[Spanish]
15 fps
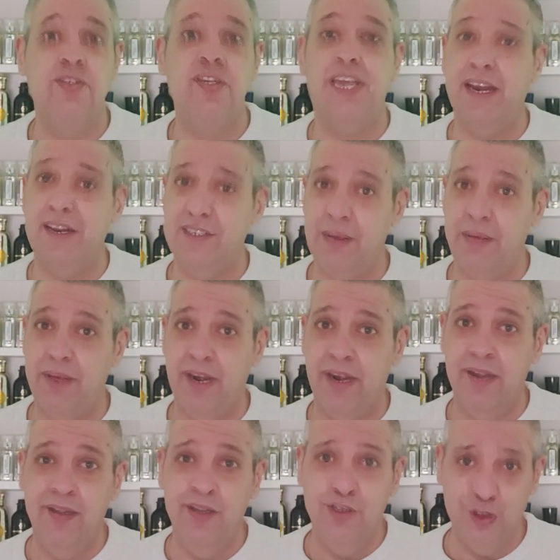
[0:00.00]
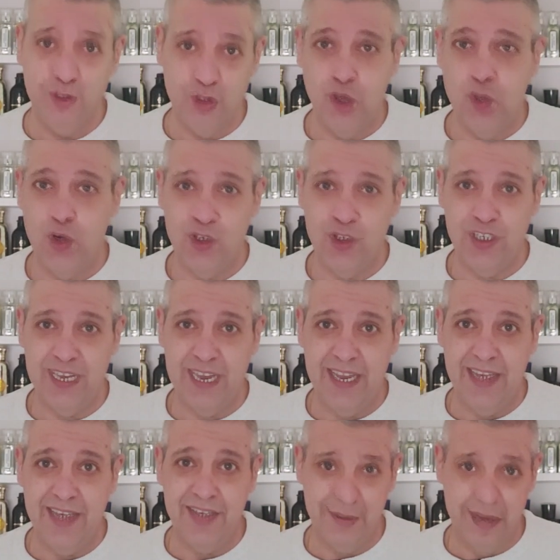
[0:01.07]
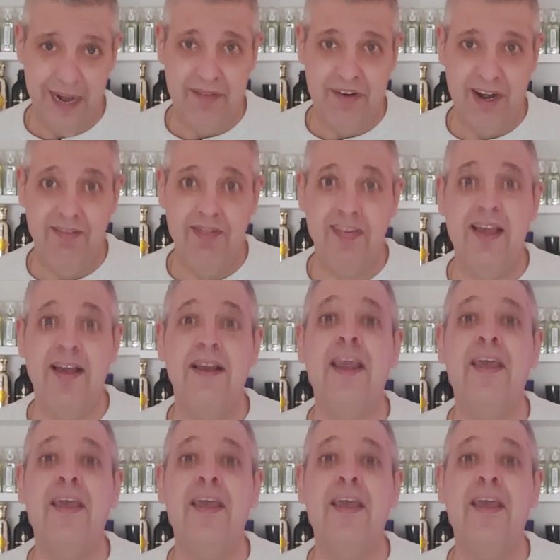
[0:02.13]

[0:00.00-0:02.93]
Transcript: Si queréis saber todos los detalles de la fragancia,